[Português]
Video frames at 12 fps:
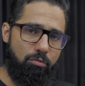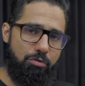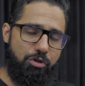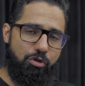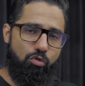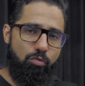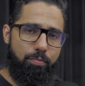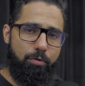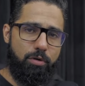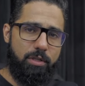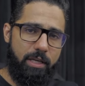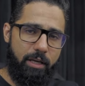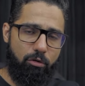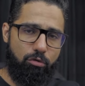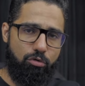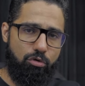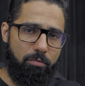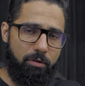de 1%
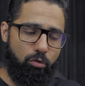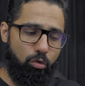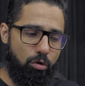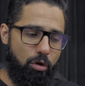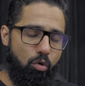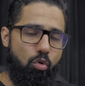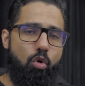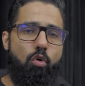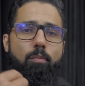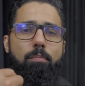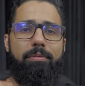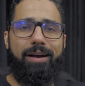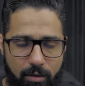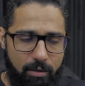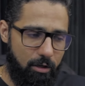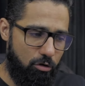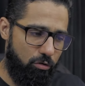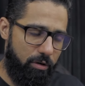sobre tudo que eu comprar
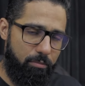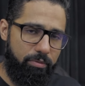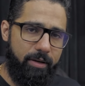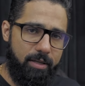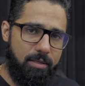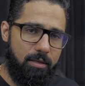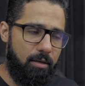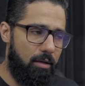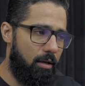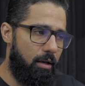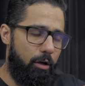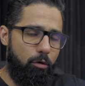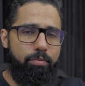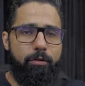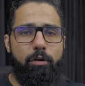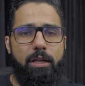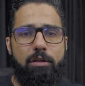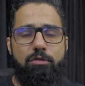da sua empresa, eu
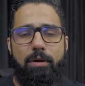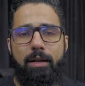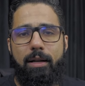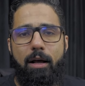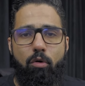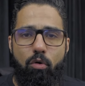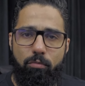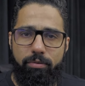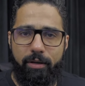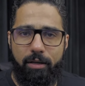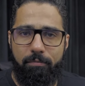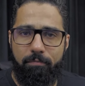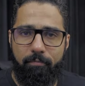priorizo ela na compra aqui.